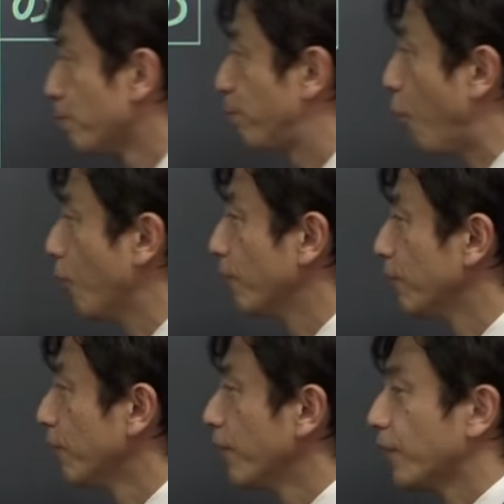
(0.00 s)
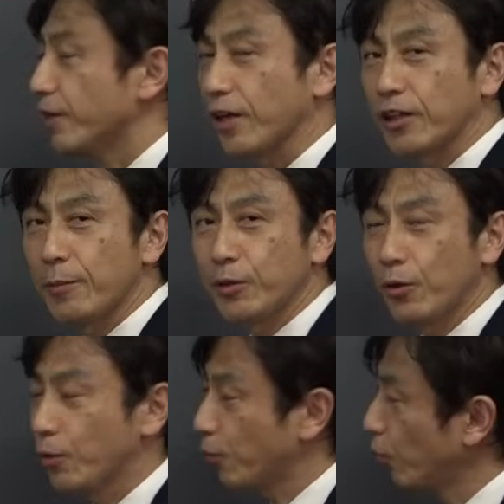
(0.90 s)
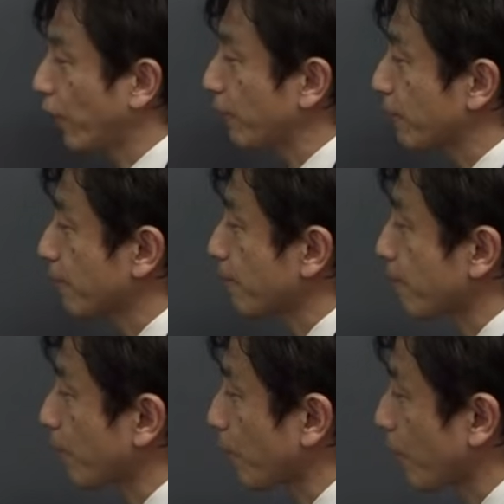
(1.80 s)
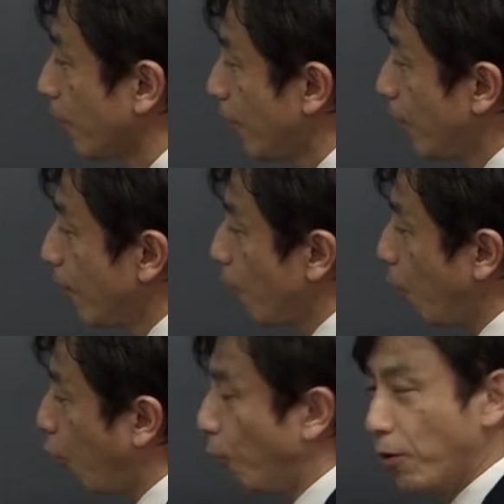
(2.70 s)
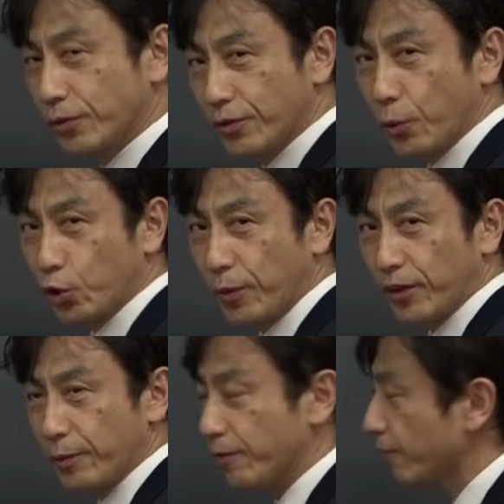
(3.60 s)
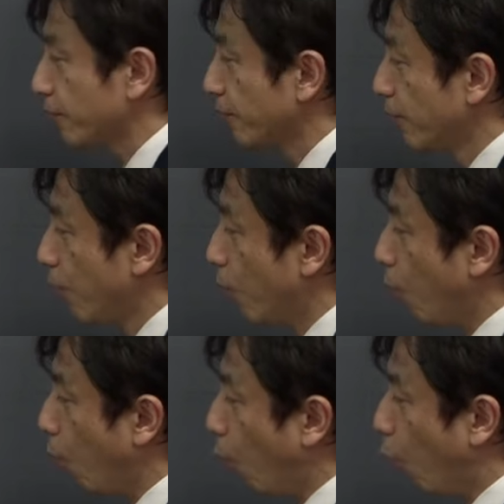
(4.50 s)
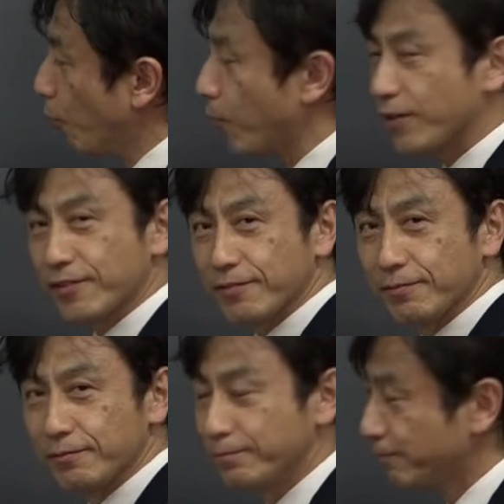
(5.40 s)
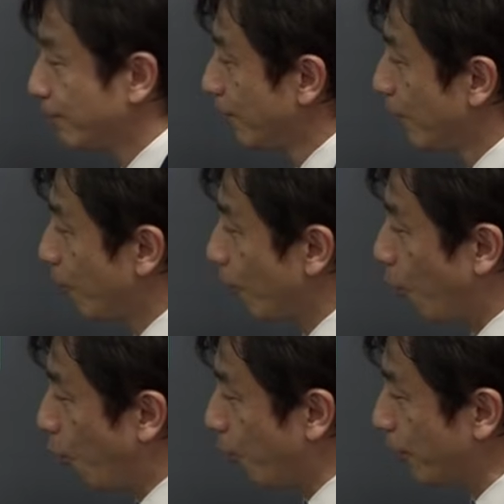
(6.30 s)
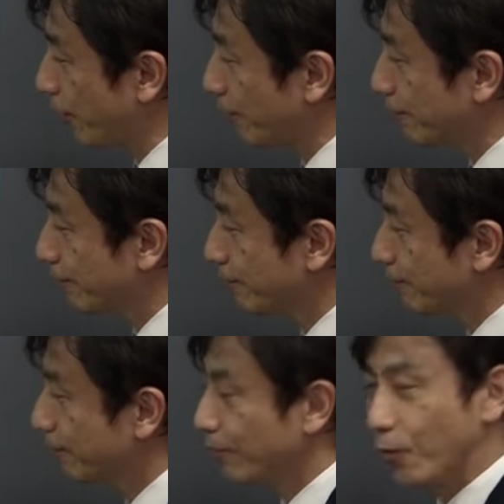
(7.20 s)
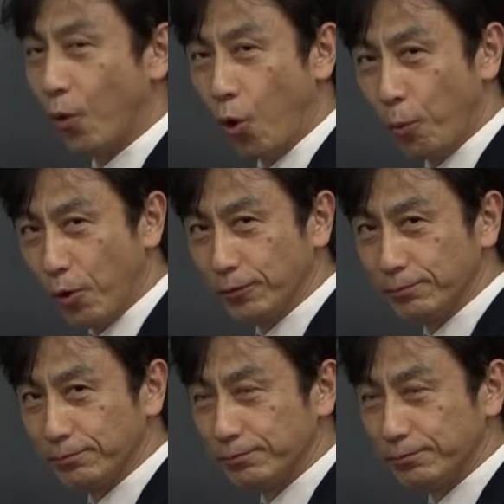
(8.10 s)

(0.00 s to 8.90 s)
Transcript: ポンやってみるとこうなります。思うっていう言葉になります。思わず、思い、思う、